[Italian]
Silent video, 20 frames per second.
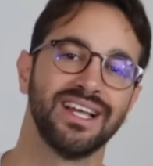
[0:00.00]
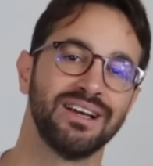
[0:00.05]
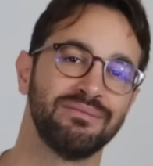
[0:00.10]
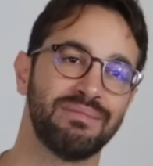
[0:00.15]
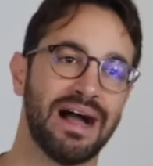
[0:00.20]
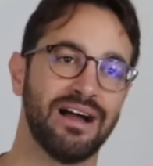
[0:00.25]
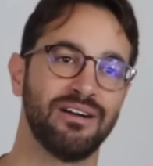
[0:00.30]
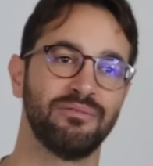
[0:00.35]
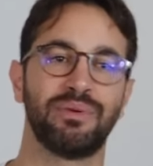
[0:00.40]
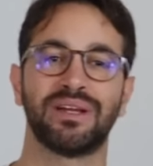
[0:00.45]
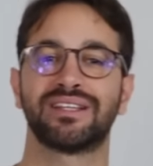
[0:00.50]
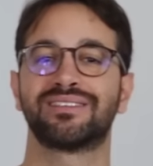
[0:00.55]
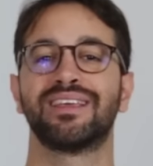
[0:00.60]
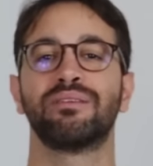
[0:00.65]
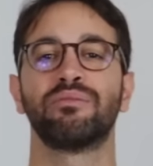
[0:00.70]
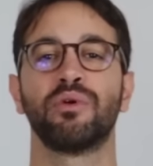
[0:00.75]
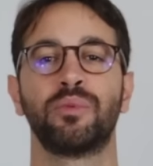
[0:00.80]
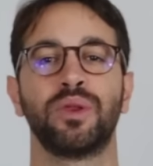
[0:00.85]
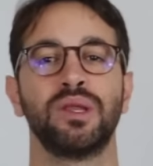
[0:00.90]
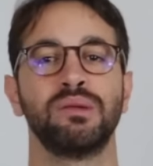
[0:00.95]
Ma
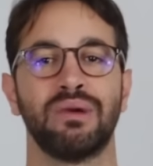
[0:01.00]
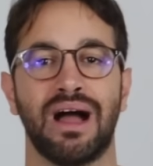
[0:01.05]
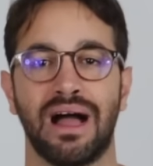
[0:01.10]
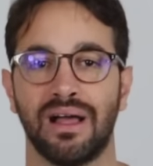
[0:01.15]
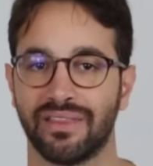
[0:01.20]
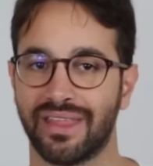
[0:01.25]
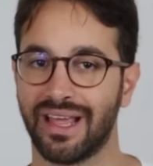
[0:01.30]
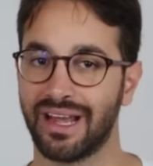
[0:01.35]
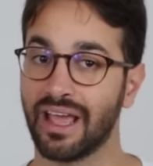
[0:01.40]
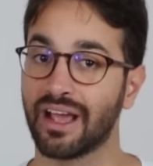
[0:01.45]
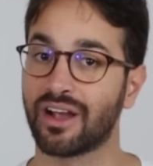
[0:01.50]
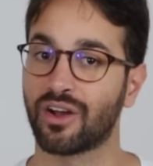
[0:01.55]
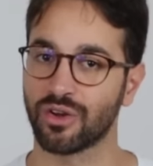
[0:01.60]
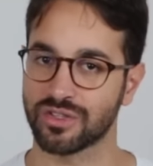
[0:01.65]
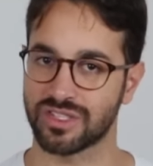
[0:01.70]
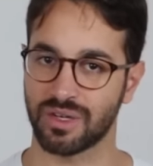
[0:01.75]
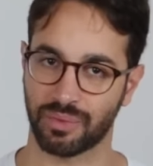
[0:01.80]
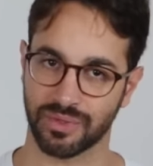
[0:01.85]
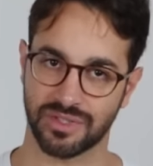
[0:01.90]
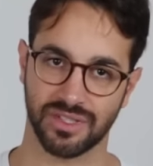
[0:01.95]
partiamo prima dalle
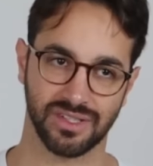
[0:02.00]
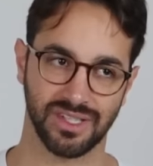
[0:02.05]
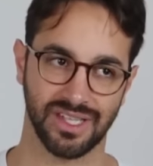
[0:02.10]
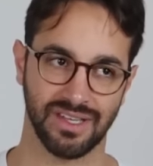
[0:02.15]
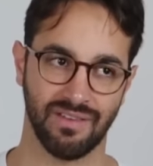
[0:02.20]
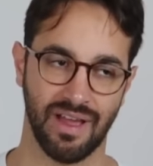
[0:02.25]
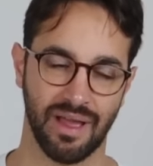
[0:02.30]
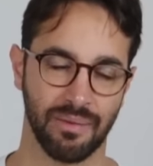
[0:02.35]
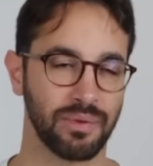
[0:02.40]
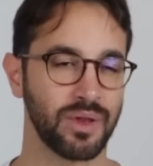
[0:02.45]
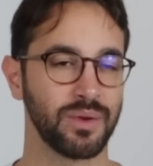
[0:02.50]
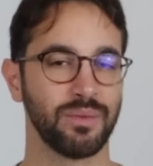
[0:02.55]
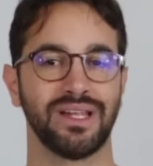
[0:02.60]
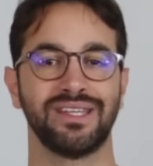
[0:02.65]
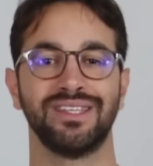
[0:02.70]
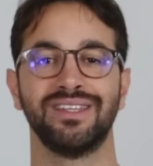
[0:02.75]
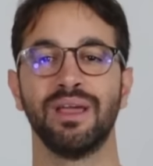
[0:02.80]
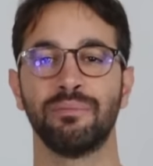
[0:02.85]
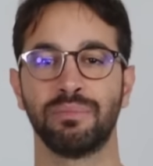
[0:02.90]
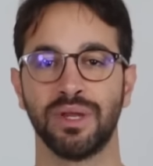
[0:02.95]
cose positive, prima
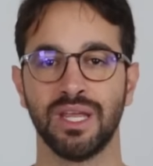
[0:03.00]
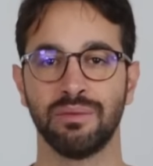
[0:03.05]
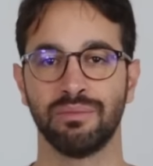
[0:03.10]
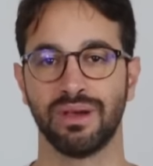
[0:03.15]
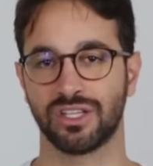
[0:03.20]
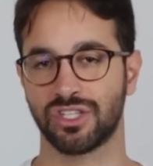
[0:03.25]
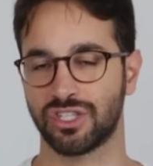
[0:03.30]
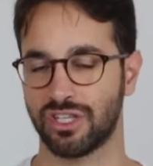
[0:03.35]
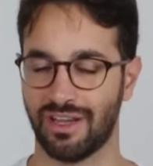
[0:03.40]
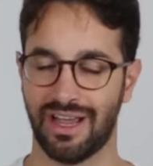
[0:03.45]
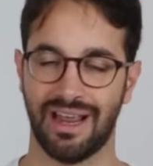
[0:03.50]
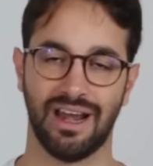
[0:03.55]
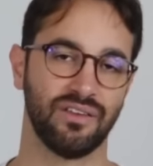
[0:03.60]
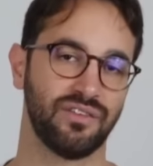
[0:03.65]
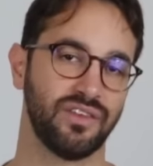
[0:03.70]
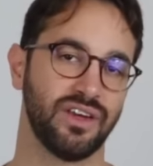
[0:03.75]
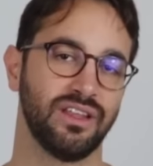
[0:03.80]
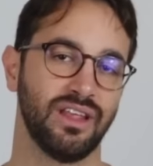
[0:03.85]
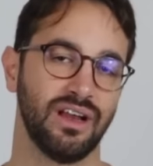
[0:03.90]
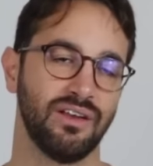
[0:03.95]
di deprimerci alla
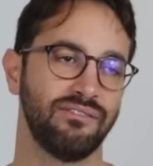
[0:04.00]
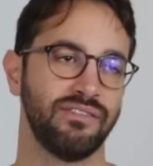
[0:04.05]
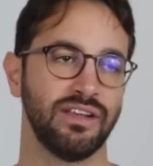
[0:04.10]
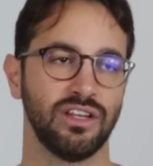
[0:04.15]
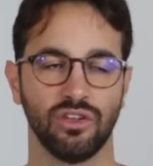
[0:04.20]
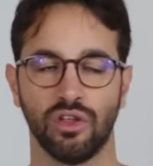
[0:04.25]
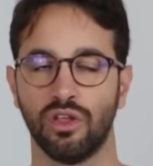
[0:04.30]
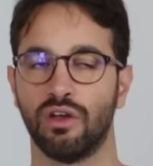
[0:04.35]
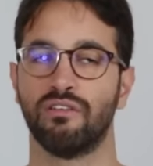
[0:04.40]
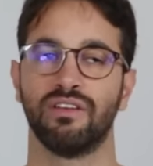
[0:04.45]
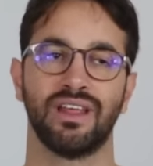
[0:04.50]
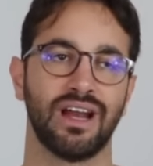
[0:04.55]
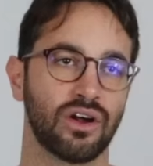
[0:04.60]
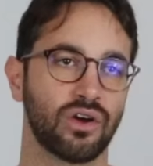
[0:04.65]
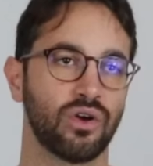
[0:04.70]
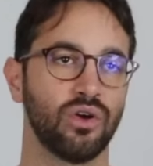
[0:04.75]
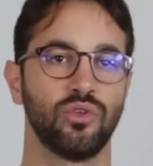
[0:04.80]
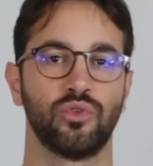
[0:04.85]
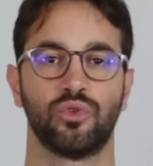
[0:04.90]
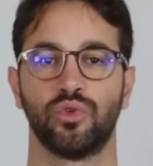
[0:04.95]
fine del video dove vi
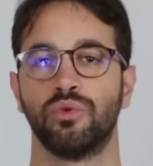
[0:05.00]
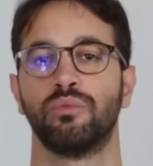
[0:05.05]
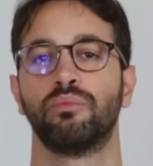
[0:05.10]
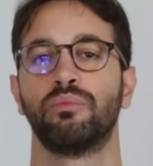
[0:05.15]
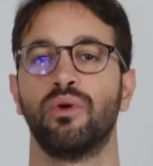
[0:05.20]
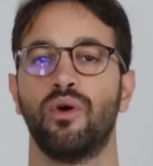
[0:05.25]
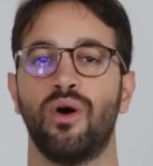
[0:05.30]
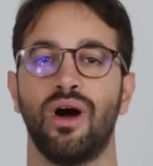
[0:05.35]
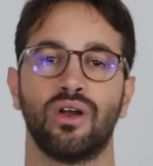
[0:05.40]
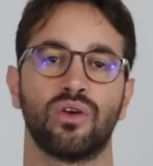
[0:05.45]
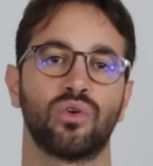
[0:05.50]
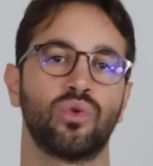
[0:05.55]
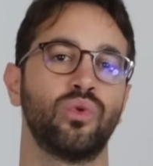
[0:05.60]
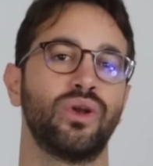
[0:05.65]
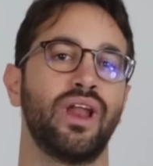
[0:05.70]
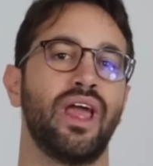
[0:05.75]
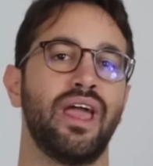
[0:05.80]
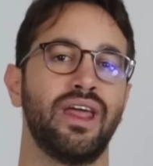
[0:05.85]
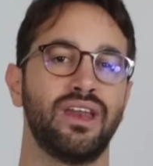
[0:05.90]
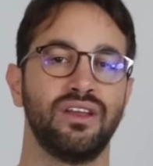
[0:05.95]
racconto un po'
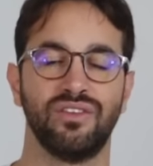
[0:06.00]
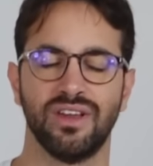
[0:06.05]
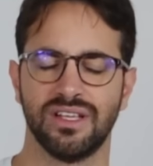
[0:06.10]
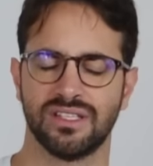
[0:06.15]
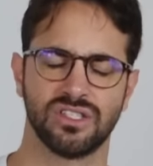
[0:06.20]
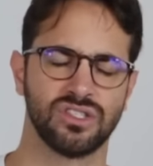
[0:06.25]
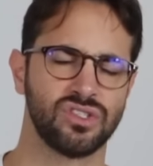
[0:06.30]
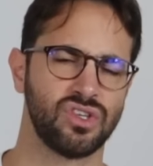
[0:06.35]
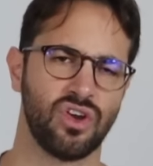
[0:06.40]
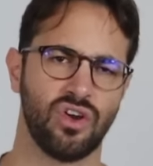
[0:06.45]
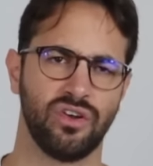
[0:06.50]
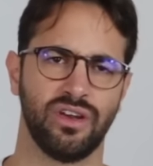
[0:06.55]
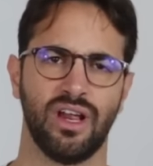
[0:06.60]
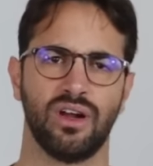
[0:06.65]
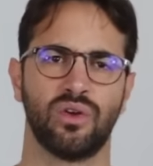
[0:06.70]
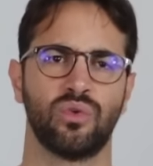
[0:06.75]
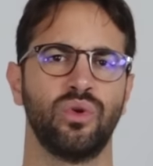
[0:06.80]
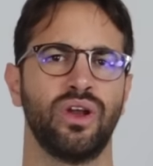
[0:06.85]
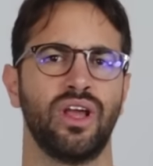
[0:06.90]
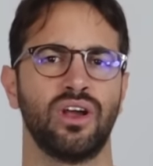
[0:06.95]
alcune riflessioni,
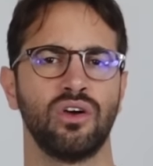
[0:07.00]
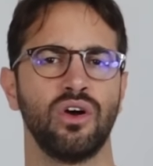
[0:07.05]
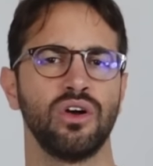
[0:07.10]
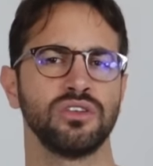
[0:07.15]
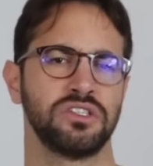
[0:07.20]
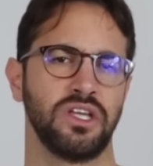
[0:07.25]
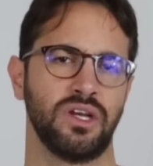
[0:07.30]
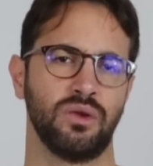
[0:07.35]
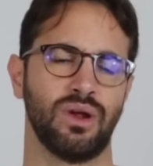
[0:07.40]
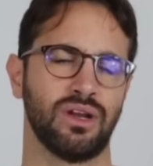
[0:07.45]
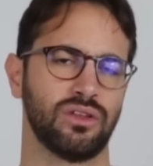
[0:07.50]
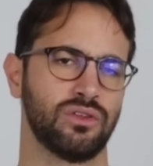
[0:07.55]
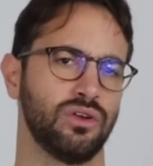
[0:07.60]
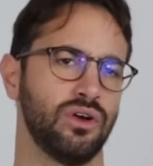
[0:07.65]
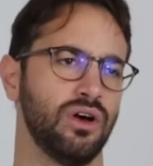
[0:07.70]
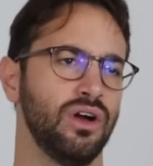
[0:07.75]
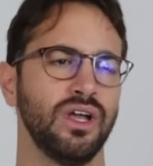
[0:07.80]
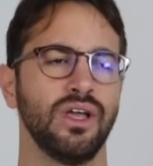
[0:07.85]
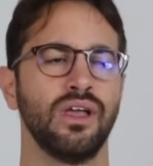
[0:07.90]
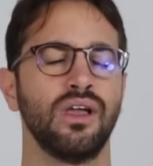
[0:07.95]
alcune cose
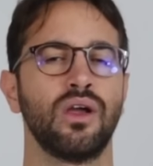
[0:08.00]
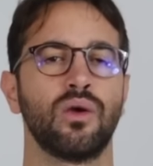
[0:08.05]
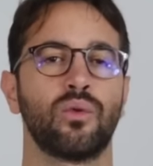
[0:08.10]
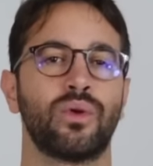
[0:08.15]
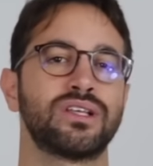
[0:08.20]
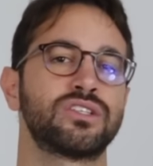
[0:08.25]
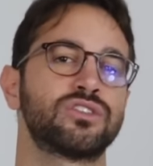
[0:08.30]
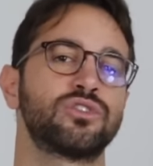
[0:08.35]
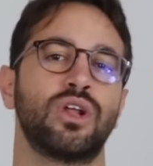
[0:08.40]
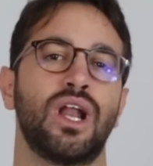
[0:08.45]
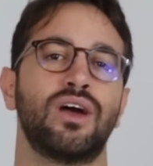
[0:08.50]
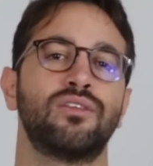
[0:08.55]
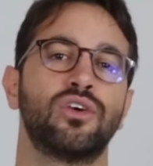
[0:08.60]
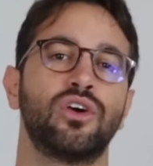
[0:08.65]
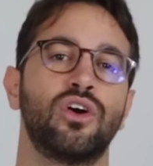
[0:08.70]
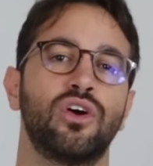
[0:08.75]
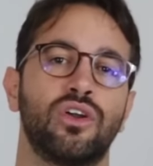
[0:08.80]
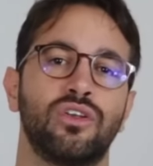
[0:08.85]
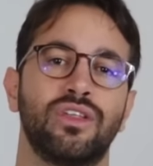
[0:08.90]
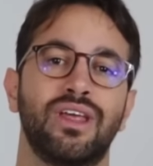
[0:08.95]
riguardo questo
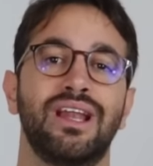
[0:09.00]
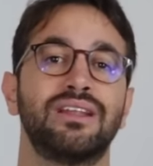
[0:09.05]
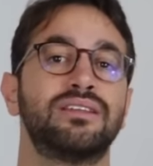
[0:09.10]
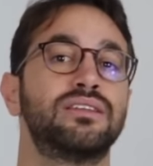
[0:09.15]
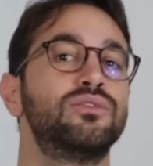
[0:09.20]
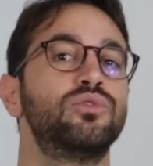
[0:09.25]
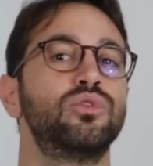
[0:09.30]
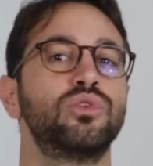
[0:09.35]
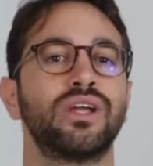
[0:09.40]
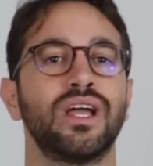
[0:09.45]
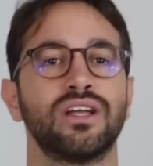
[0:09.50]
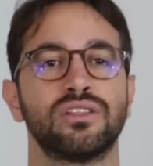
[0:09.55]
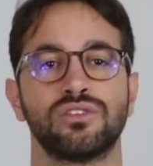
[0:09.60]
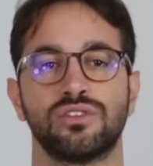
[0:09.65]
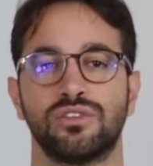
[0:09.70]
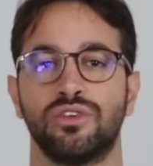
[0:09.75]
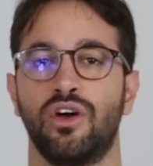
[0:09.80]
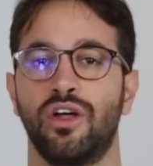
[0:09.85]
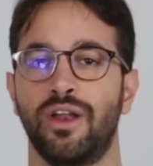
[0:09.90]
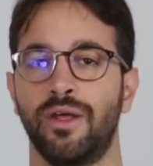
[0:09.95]
lavoro della
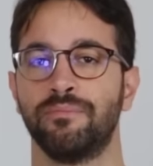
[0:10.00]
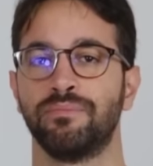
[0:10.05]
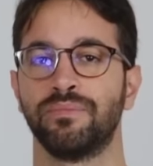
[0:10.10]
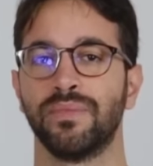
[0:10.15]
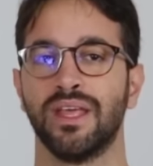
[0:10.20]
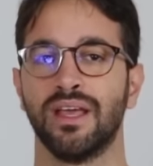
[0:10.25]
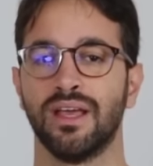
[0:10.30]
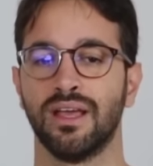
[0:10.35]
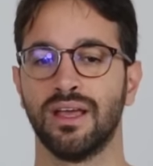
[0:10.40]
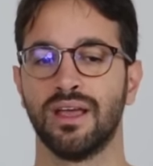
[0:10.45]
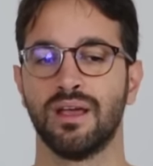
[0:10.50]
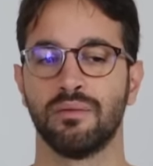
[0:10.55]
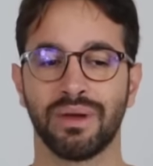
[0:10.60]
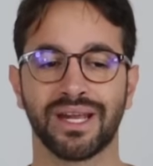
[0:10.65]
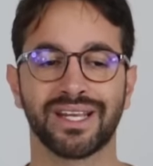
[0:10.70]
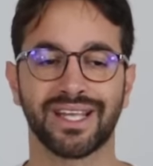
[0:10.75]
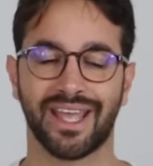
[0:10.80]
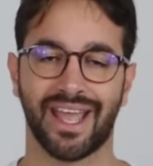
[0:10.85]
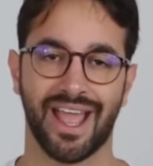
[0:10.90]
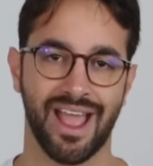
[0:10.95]
divulgazione
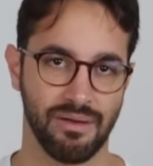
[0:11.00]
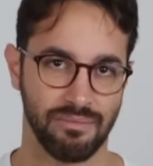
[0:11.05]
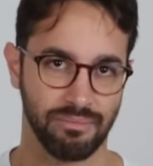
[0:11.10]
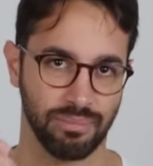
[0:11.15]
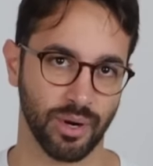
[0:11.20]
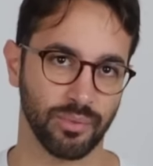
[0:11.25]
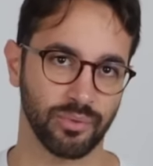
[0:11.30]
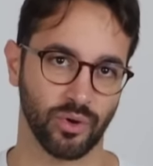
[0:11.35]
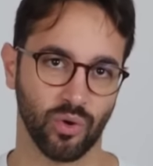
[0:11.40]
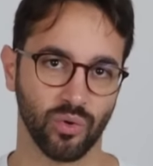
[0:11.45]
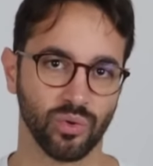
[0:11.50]
perché proprio